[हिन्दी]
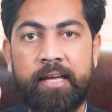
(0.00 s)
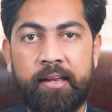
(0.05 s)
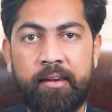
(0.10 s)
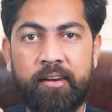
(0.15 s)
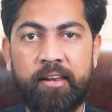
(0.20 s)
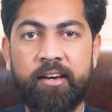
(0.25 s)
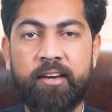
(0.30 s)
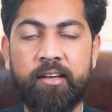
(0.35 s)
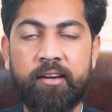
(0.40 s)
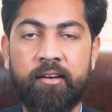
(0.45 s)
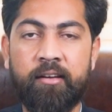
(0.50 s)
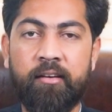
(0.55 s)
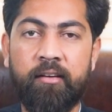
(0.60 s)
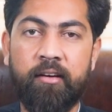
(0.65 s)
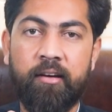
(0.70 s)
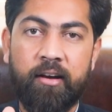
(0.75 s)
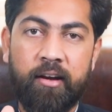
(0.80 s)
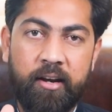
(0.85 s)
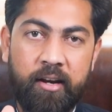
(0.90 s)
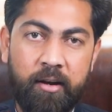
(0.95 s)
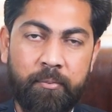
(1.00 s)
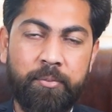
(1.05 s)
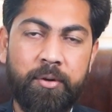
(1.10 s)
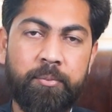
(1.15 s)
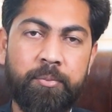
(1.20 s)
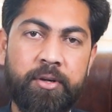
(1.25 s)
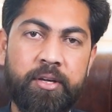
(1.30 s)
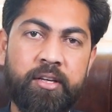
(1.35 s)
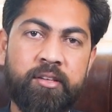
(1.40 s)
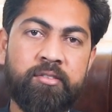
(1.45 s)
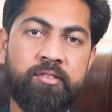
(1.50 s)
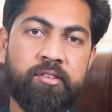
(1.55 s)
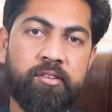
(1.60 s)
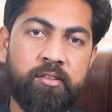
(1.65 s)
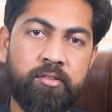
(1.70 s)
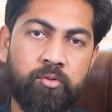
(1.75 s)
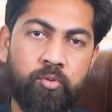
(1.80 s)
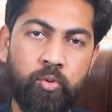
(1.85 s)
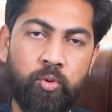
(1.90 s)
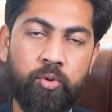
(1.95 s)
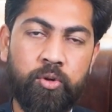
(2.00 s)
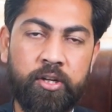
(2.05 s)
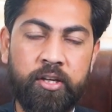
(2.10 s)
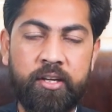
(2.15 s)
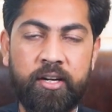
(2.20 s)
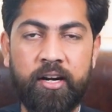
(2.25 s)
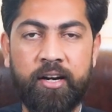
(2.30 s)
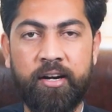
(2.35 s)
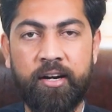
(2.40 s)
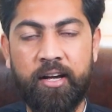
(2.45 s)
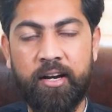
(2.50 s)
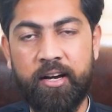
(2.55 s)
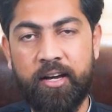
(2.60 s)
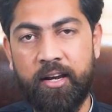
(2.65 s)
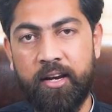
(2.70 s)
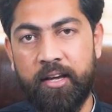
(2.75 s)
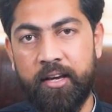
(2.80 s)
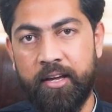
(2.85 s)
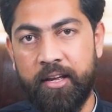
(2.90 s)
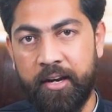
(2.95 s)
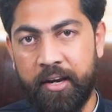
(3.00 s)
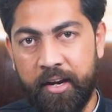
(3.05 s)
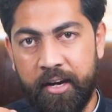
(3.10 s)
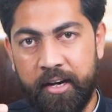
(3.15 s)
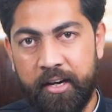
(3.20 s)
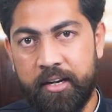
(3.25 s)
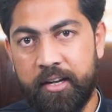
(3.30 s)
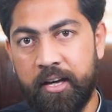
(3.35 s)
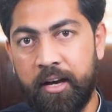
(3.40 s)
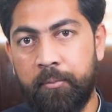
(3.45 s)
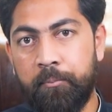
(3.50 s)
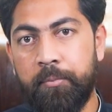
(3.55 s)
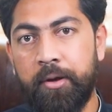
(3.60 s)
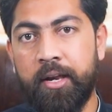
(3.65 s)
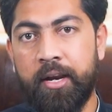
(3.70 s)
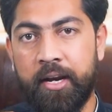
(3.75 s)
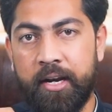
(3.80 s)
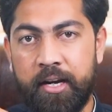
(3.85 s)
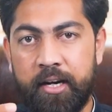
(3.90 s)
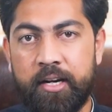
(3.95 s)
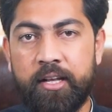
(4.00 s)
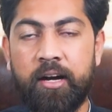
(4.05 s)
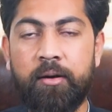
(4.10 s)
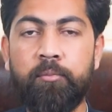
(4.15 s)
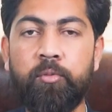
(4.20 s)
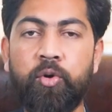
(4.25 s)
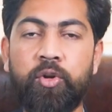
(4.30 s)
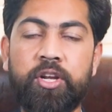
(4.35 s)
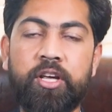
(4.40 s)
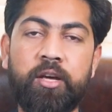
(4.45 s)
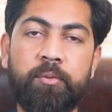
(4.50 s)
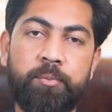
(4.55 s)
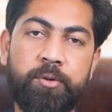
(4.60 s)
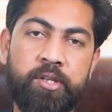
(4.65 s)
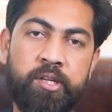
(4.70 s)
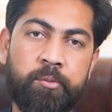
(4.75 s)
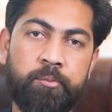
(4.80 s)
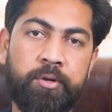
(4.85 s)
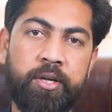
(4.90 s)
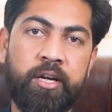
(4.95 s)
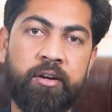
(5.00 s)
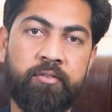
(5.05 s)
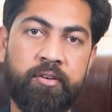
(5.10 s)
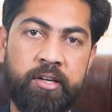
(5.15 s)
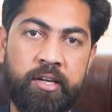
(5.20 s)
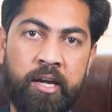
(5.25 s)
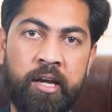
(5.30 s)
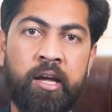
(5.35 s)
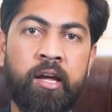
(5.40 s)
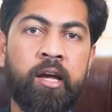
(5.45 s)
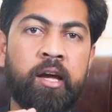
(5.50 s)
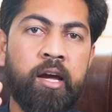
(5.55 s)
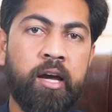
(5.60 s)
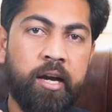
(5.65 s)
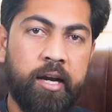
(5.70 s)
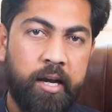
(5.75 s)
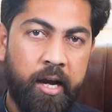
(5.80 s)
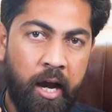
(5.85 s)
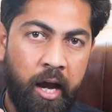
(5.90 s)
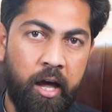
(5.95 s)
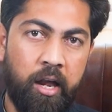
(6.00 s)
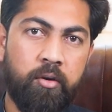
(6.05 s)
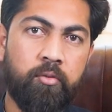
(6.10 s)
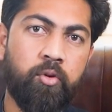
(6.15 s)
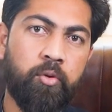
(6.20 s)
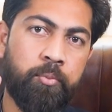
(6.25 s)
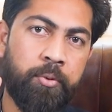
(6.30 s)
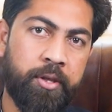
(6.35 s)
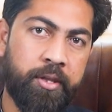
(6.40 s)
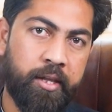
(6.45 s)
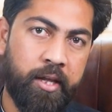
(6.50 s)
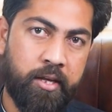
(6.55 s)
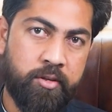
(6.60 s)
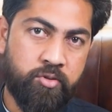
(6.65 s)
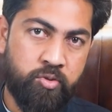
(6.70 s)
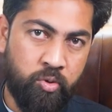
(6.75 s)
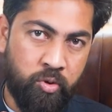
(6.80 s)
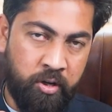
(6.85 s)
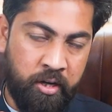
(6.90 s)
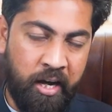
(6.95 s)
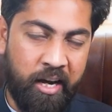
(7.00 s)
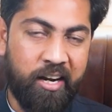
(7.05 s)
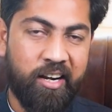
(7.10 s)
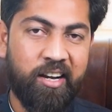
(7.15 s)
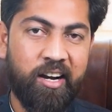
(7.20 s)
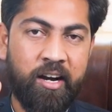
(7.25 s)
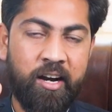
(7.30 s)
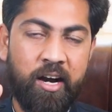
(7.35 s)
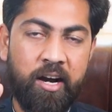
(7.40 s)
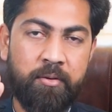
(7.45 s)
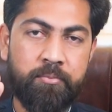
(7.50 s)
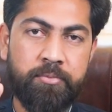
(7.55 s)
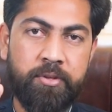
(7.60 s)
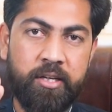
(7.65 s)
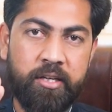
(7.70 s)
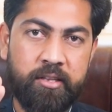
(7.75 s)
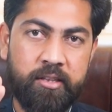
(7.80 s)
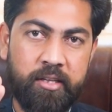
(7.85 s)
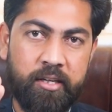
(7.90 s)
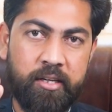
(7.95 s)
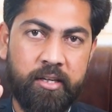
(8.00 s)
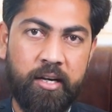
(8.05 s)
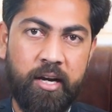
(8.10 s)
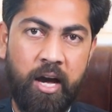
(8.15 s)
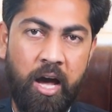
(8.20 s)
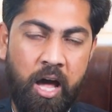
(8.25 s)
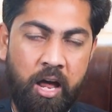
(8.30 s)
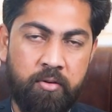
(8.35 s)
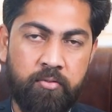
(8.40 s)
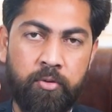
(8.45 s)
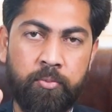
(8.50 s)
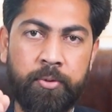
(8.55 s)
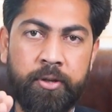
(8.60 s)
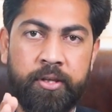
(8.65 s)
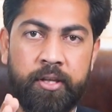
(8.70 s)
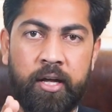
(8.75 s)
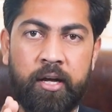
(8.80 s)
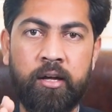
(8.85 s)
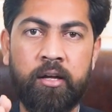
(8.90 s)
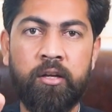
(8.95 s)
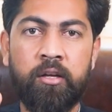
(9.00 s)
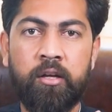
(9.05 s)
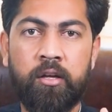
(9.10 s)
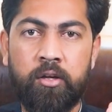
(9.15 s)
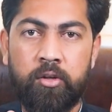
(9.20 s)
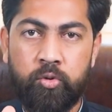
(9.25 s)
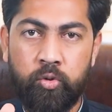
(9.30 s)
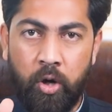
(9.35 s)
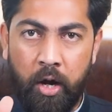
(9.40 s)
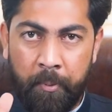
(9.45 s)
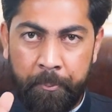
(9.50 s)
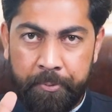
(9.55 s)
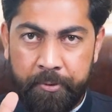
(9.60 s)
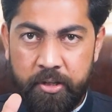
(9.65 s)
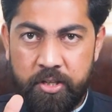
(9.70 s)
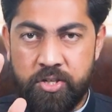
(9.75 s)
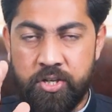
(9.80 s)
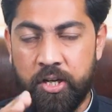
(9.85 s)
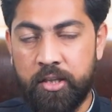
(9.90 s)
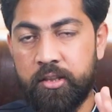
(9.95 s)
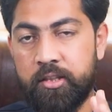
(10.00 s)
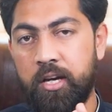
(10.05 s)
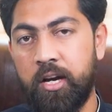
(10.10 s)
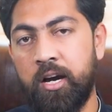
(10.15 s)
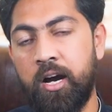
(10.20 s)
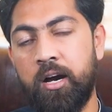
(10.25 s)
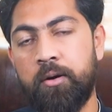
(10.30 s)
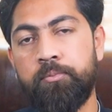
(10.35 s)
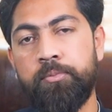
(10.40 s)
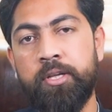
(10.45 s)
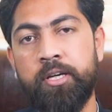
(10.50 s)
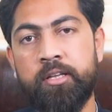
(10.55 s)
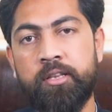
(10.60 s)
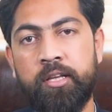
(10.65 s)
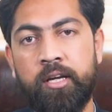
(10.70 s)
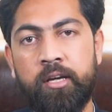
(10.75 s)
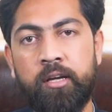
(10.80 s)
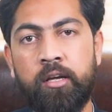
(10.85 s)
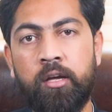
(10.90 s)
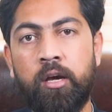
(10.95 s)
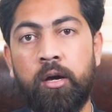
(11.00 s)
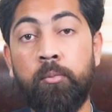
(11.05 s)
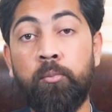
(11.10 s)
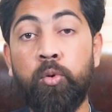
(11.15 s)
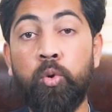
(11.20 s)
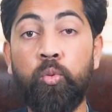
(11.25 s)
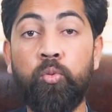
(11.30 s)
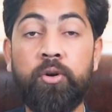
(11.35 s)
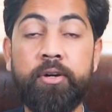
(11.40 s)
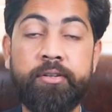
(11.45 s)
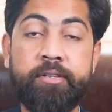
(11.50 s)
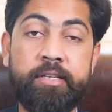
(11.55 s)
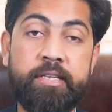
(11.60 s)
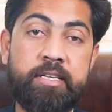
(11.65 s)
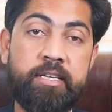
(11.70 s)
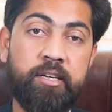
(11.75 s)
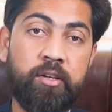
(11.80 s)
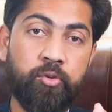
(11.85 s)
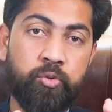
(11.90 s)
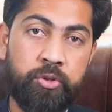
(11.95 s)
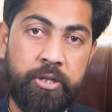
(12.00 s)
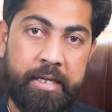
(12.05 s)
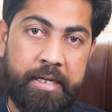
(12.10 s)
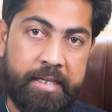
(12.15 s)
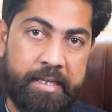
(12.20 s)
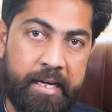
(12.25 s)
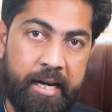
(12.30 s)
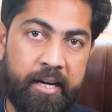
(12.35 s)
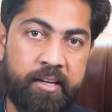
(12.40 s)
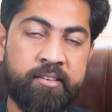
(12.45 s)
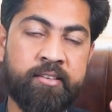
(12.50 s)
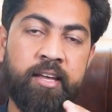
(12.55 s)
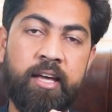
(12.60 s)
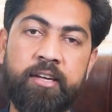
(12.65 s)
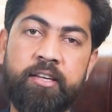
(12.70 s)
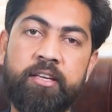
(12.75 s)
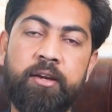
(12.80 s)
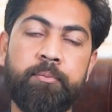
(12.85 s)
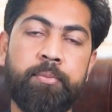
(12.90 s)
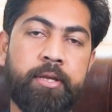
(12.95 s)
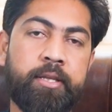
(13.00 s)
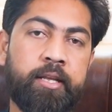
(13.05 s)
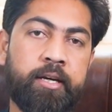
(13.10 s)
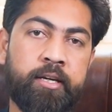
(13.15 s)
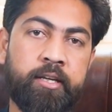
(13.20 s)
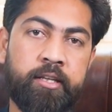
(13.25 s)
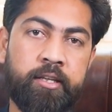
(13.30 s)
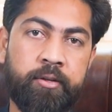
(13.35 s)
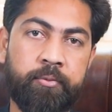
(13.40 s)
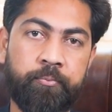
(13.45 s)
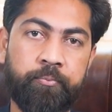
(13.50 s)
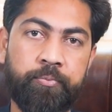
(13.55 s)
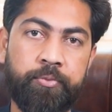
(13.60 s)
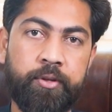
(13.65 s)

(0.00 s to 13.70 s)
लेकिन कभी भी इस चीज़ को डिग्रेड ना करें कि रेट कम है रेट कम होने के पीछे भी एक वजह है कि हर वो बंदा जो घर का ख्वाब देखता है हर वो बंदा जो अपनी छत का ख्वाब देखता है ब्लू वर्ल्ड सिटी ने उसके लिए आसानियाँ पैदा की हैं